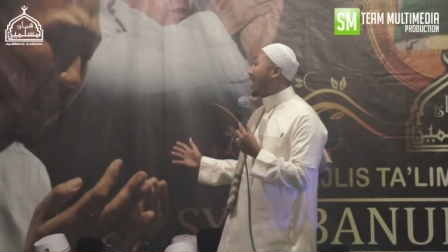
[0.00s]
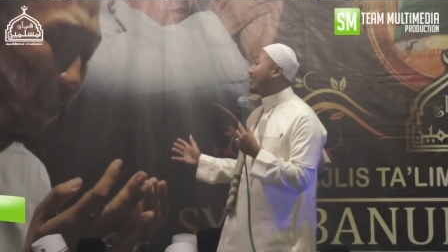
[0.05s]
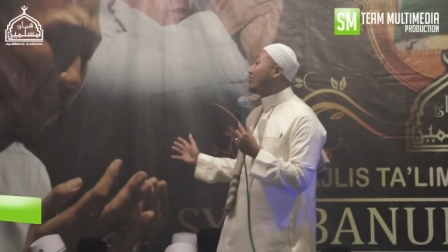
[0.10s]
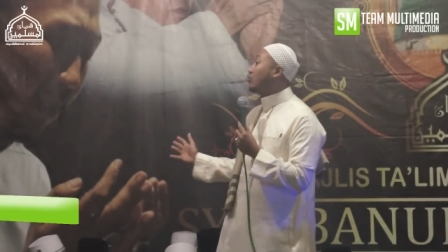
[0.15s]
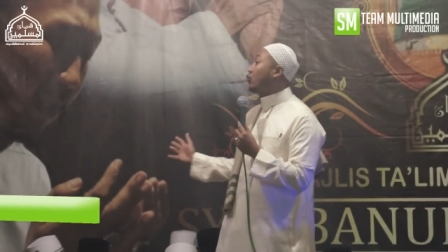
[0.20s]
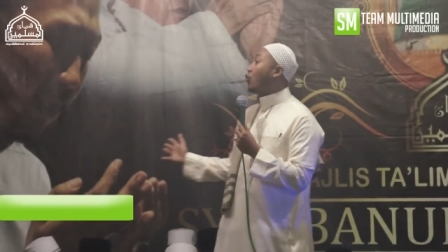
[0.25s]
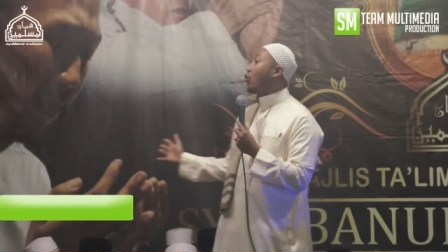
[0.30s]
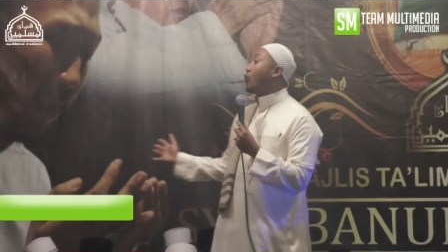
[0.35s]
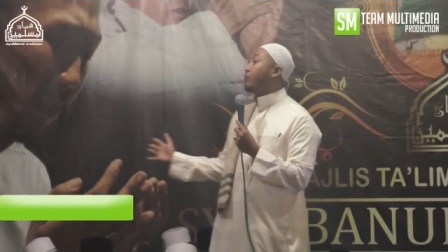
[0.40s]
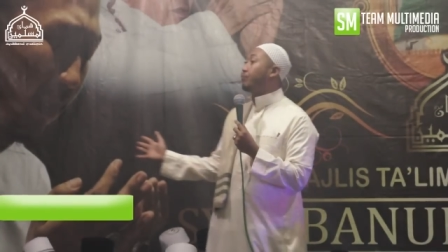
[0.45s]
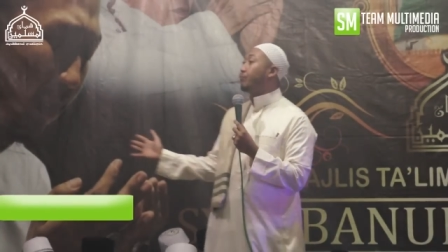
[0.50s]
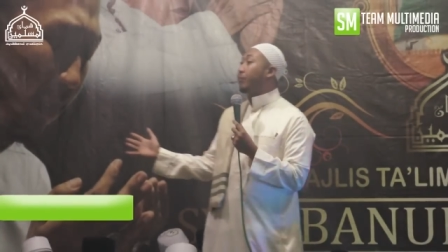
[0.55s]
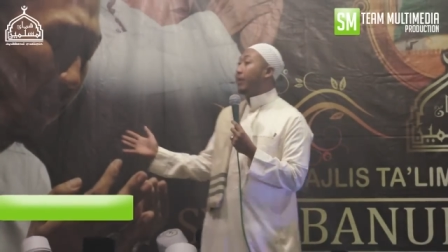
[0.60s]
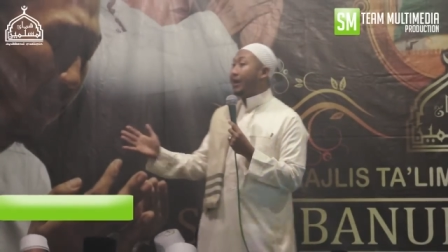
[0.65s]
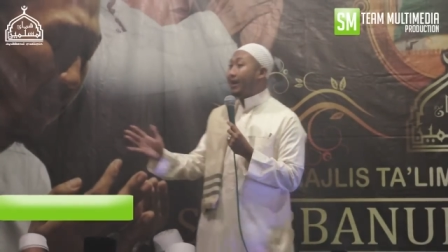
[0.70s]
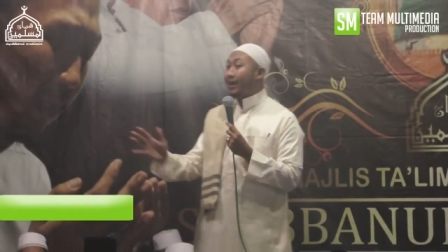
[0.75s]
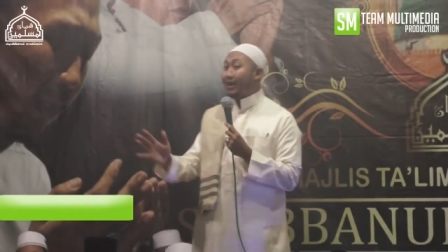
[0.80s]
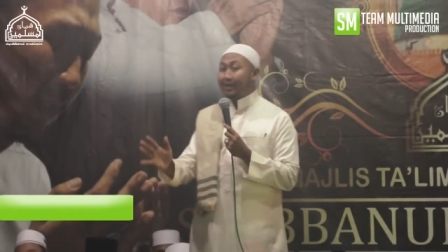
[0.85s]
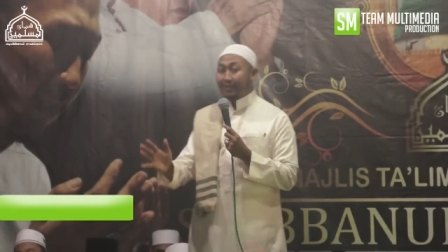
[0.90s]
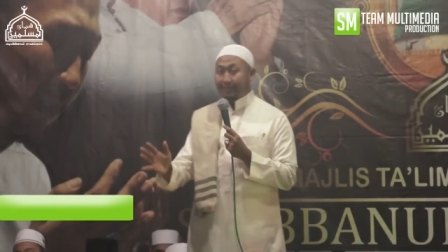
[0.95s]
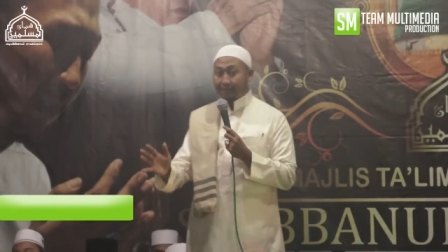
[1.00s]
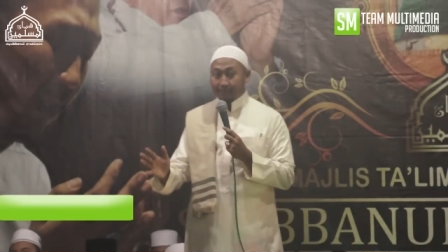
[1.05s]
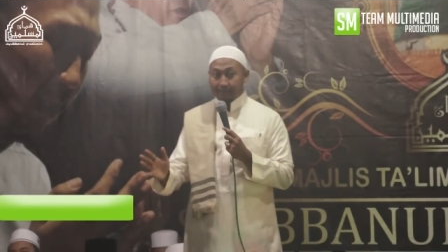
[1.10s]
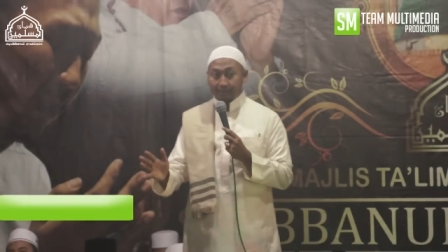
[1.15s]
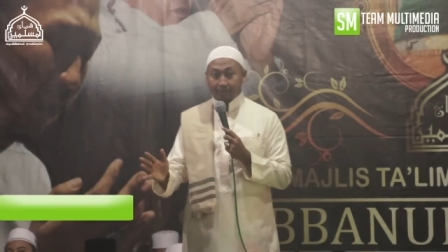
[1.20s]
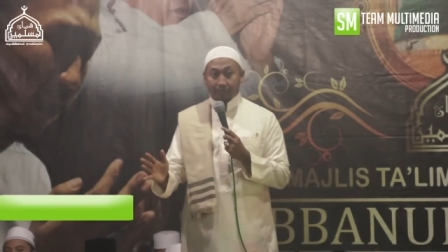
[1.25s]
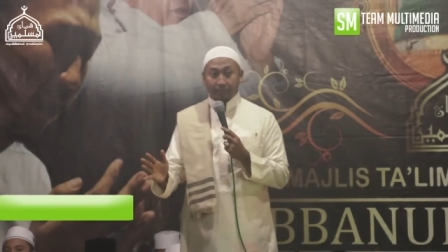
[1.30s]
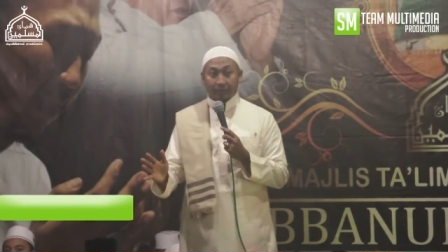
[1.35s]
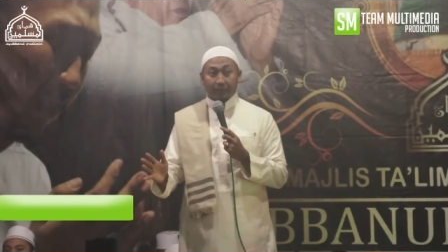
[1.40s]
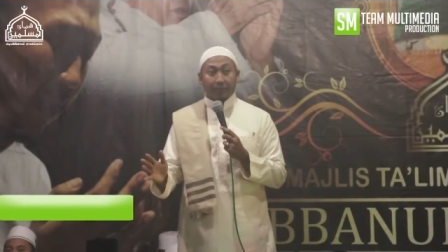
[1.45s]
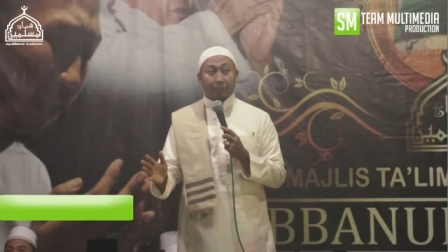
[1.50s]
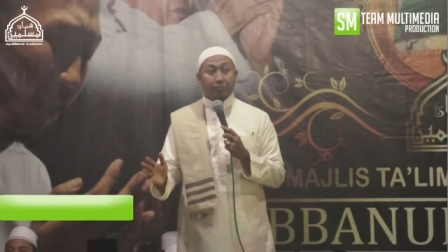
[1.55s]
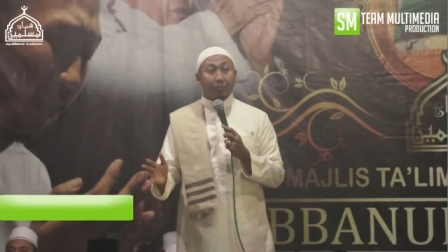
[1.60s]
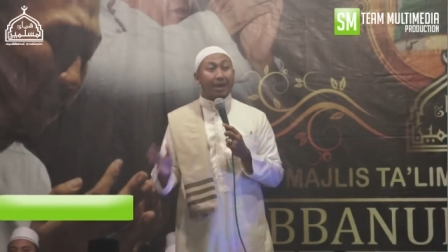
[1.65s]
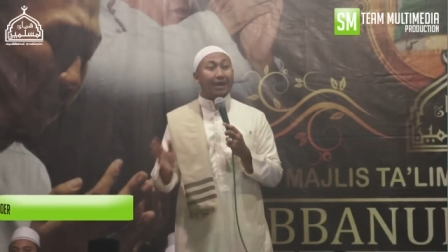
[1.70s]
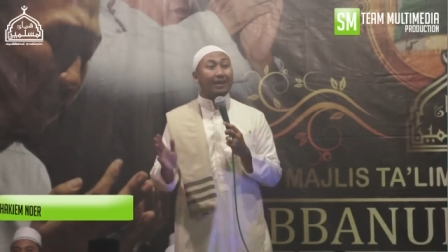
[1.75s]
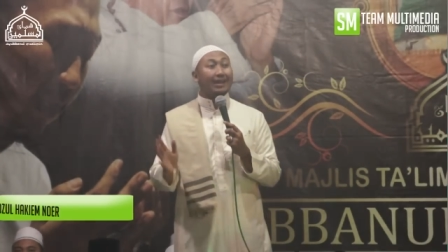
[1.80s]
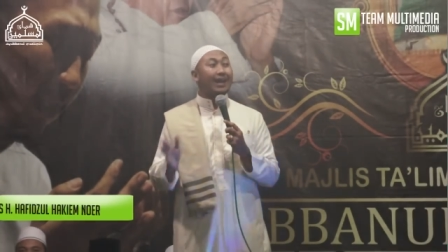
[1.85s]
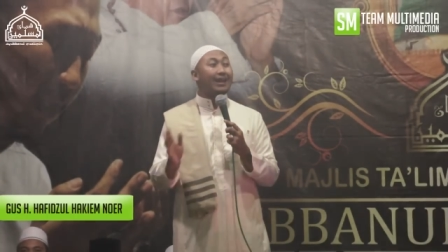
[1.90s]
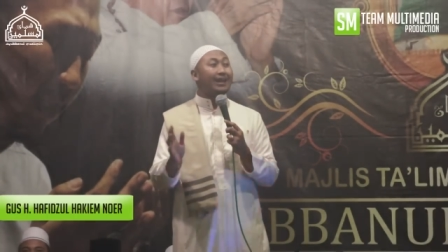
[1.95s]
acopa
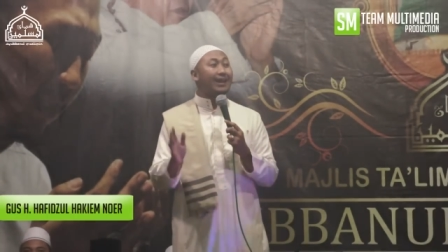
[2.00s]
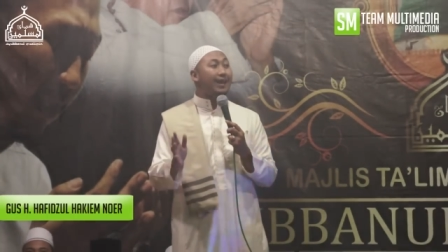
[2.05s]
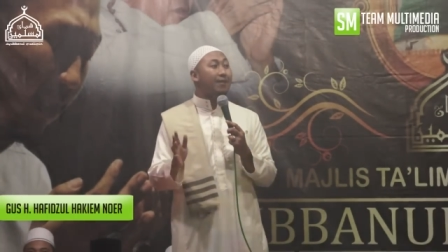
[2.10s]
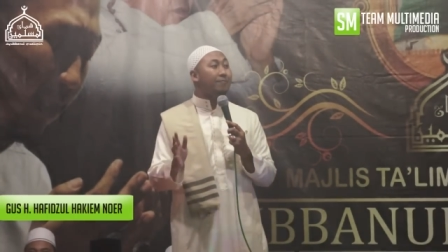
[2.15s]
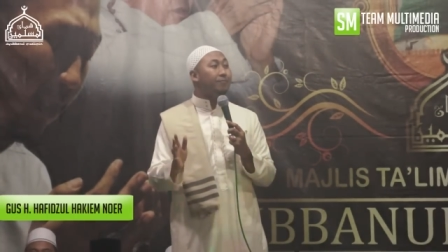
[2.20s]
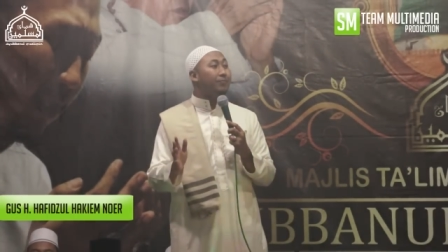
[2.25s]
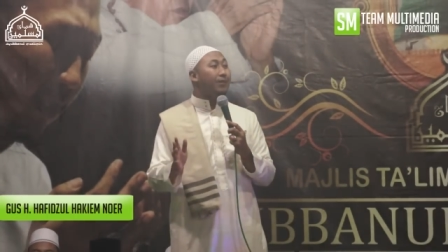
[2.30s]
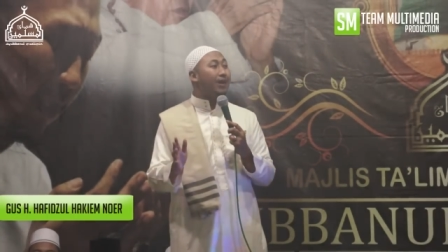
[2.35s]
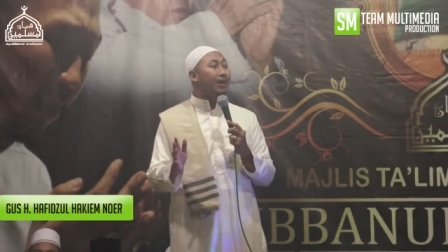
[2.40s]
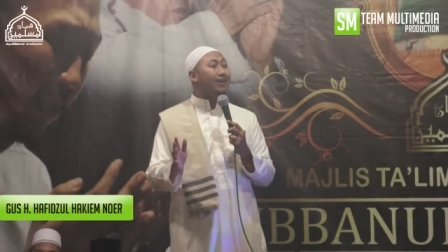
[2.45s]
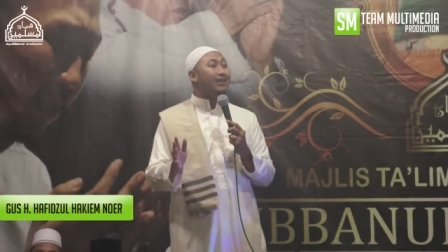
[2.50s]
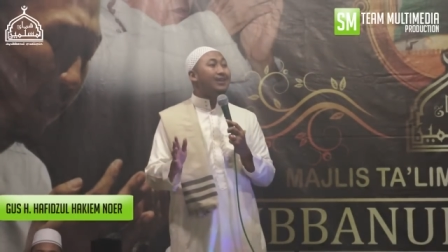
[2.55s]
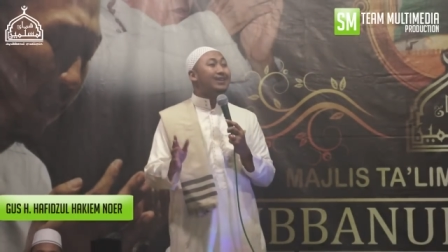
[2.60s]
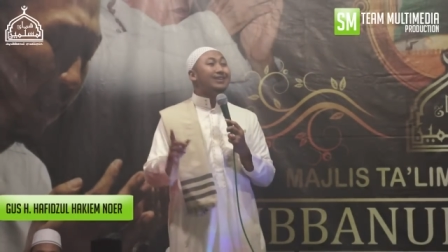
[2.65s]
makan apa